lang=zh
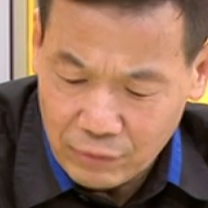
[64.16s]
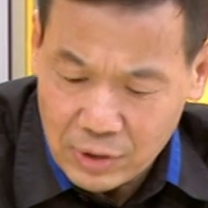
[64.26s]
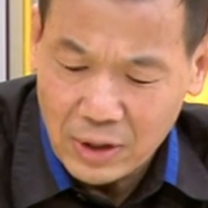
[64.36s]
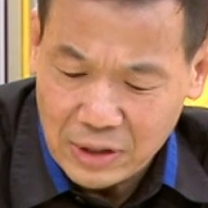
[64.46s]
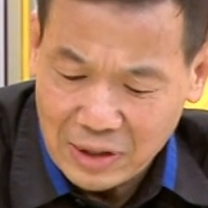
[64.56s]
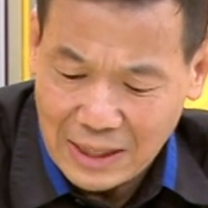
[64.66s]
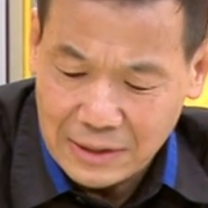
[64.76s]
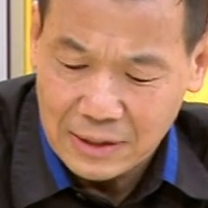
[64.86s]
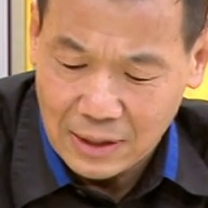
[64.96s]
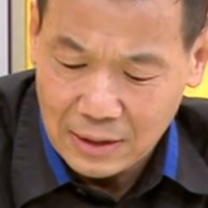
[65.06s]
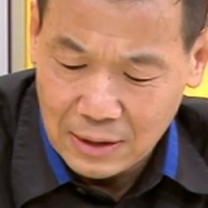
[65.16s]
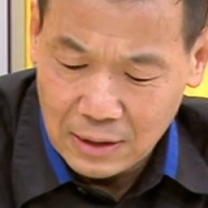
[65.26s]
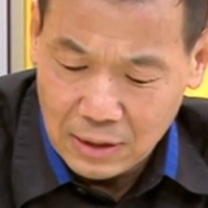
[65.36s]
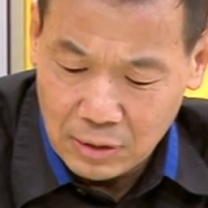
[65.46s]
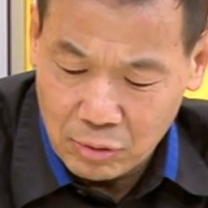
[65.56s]
手要找江启臣，
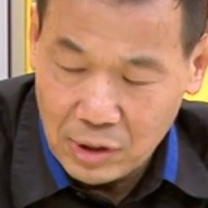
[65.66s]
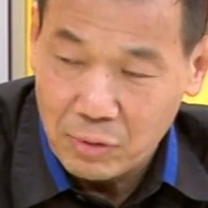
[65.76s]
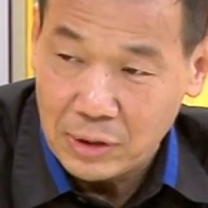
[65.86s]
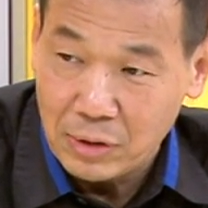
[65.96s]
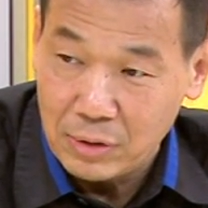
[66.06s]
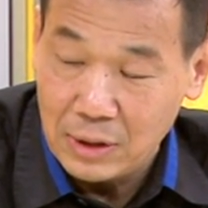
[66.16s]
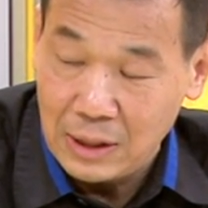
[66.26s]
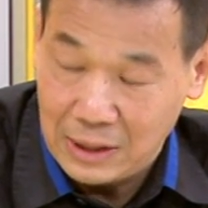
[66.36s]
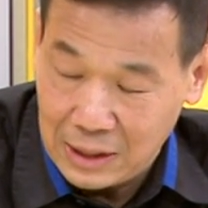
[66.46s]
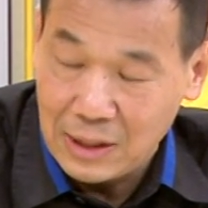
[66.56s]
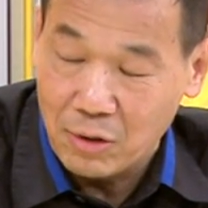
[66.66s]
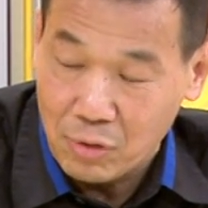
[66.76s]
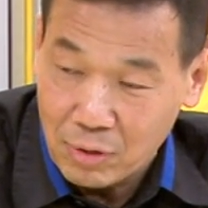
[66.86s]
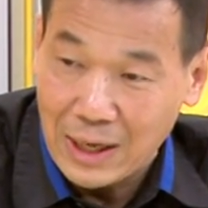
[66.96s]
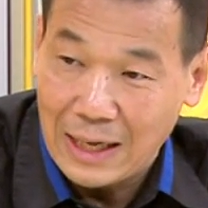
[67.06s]
嗯，朱立伦就一定要
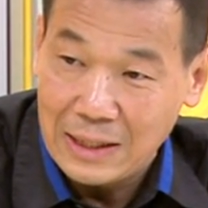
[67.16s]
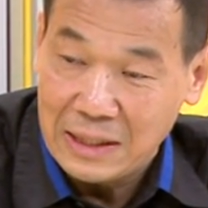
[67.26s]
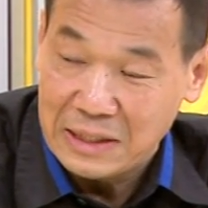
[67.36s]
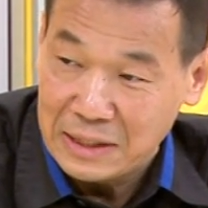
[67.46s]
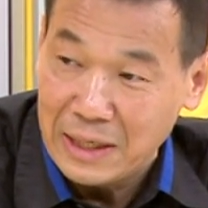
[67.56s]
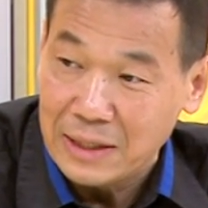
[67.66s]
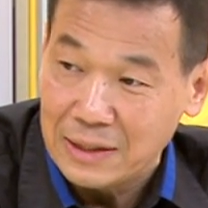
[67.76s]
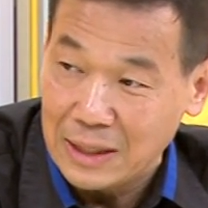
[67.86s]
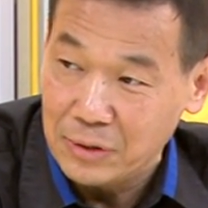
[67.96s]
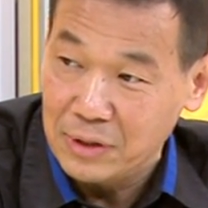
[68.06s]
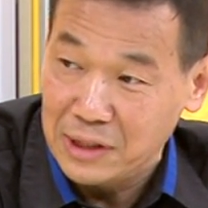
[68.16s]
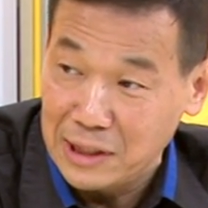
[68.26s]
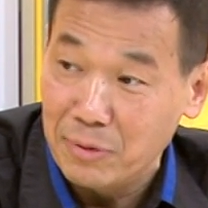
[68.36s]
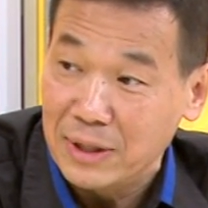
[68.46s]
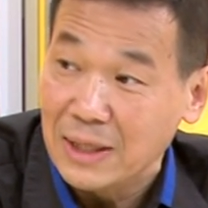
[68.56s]
公开影子那个，他就是行
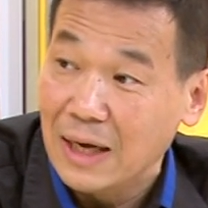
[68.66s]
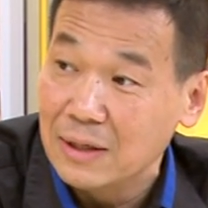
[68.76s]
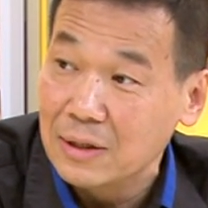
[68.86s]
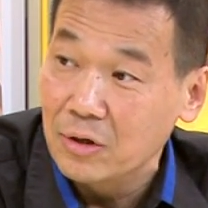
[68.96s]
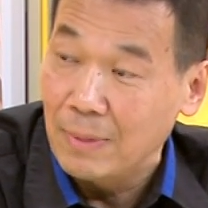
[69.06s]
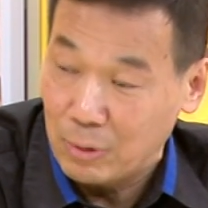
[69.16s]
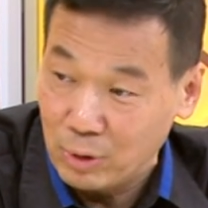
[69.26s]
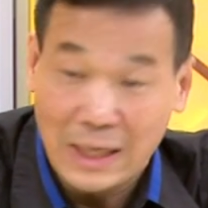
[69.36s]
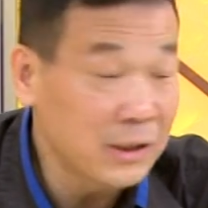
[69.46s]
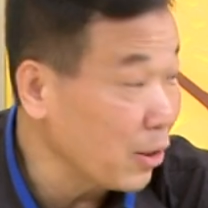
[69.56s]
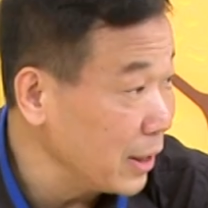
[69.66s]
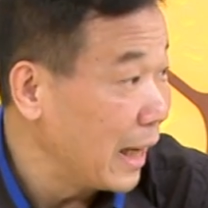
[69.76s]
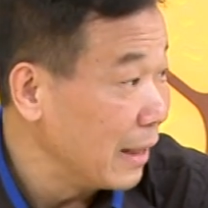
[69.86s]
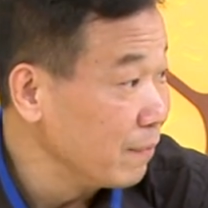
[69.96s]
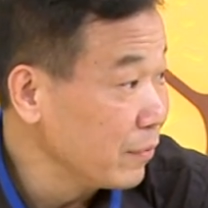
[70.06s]
政院长，嗯，把国家交给
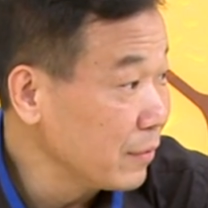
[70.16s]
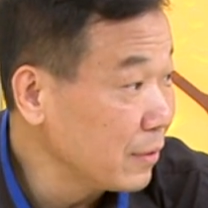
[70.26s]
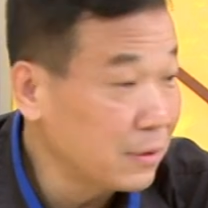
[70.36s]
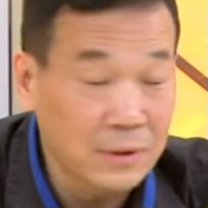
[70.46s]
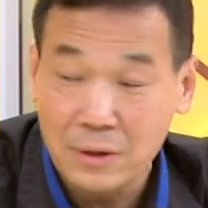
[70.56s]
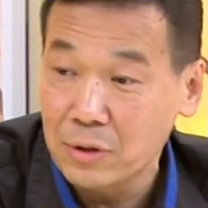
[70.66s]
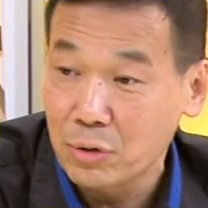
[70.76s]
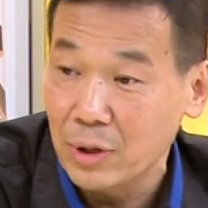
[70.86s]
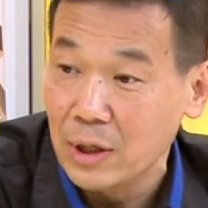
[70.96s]
他，这就是对